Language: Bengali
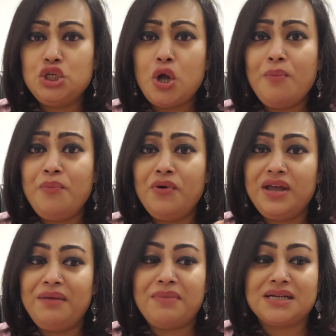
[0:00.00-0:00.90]

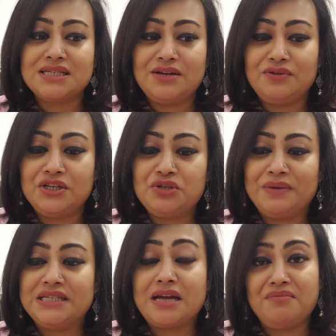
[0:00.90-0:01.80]
সম্পর্কে বাসায় অনেক
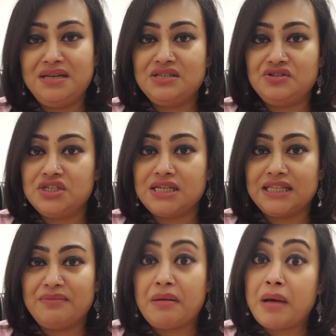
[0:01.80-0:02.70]
সময় স্বামী স্ত্রীর
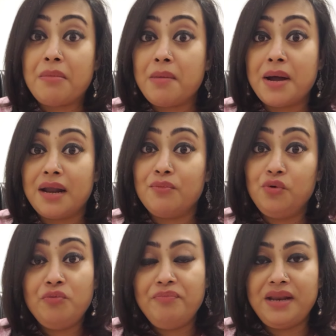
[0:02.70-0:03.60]
সাথে বা বাবা মারা
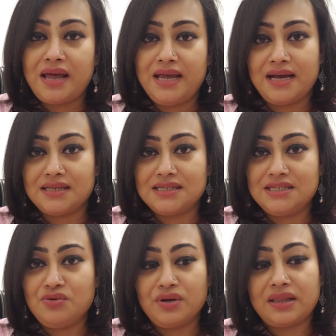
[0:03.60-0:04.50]
মুরব্বীরা এই
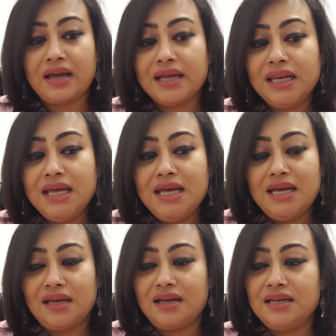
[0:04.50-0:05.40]
কাজটি করে থাকেন
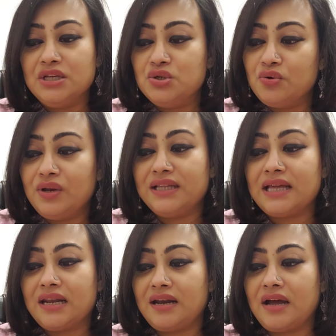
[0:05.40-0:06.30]
কিছু হলে
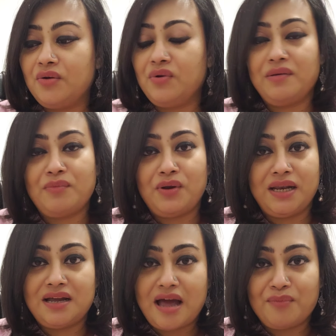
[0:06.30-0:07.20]
তারা রাগ করে
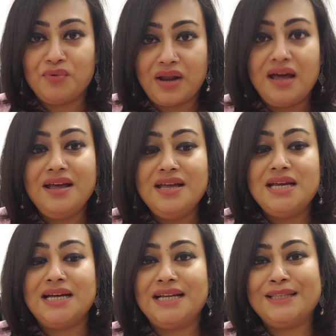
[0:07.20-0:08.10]
বলেন খাবো না
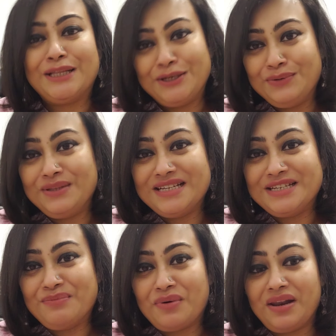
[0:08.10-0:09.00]
তাদের
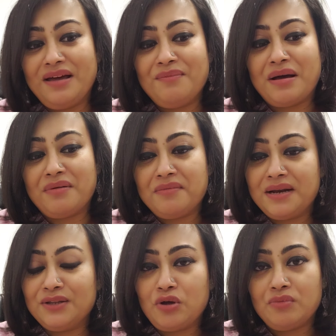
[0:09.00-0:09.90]
উদ্দেশ্যে বলা বাবা
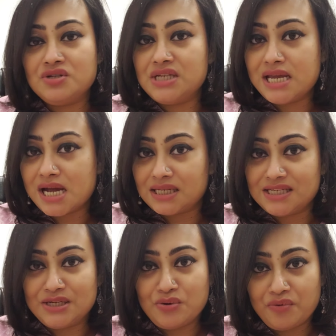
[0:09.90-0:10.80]
মারা তো অবশ্যই
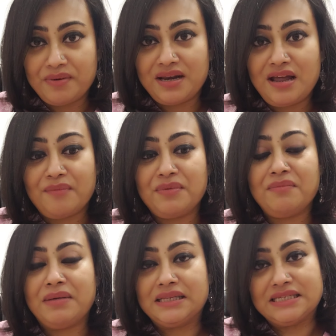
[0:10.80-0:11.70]
কাজটি করবেন না
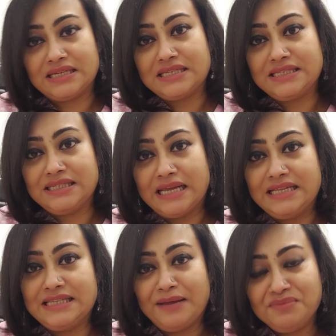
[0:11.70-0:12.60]
আপনার বাচ্চারা সেই
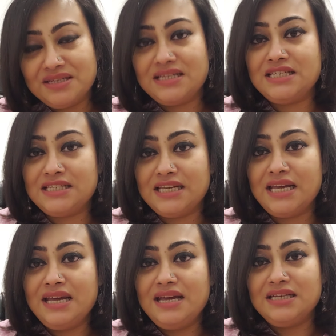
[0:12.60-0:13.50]
সেম জিনিসটি
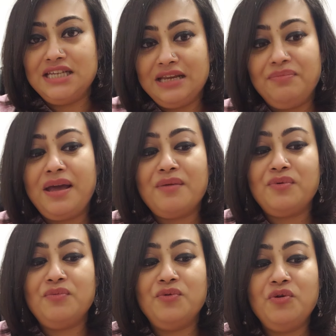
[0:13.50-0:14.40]
শিখবে
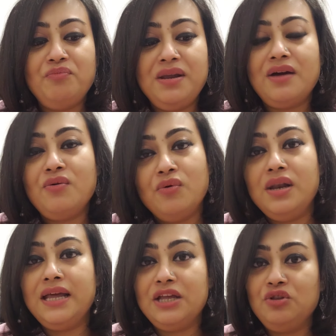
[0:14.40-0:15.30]
এবং মুরব্বীরাও
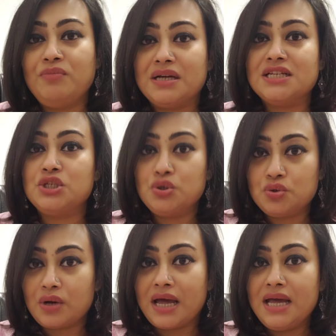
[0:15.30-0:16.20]
করলে কিন্তু বাসার
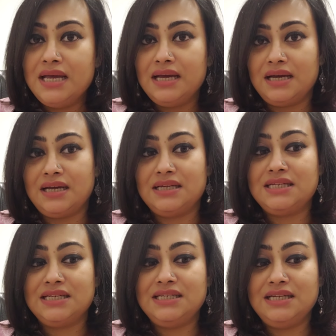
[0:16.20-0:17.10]
ছোটরা
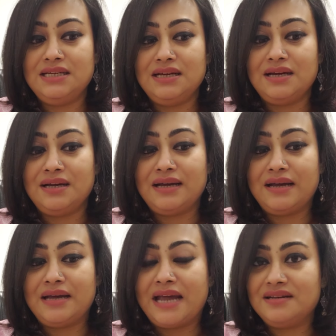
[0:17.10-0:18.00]
সেটি
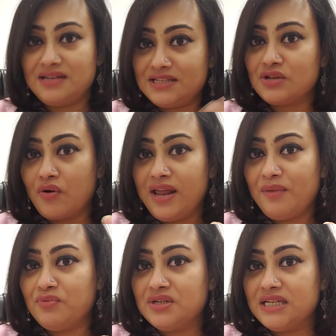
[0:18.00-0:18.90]
অ্যাড্রেস করে
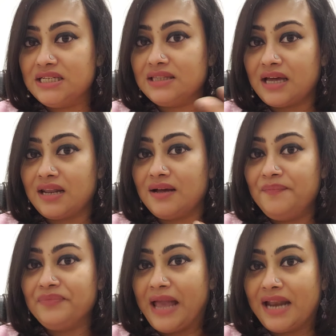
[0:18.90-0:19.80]
এবং সেটি তারা
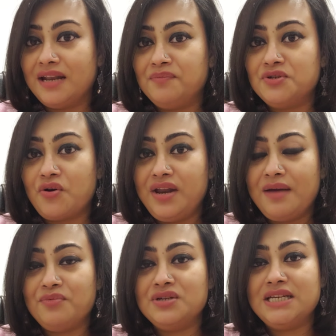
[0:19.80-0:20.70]
অ্যাডাপ্ট করে
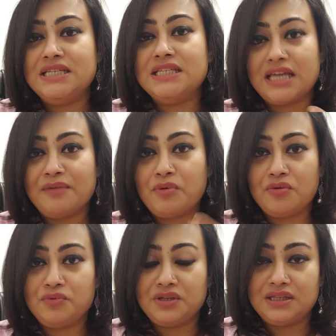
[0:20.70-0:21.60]
এবং সেটি তারা
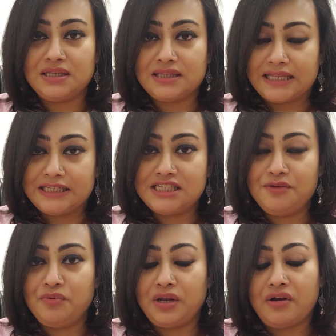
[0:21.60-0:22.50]
পরবর্তীতে তাদের
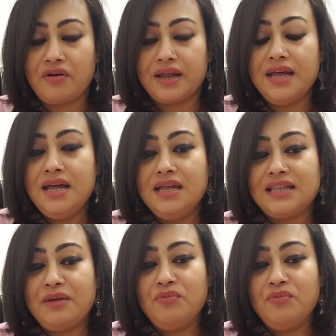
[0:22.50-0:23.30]
জীবনে করে তাই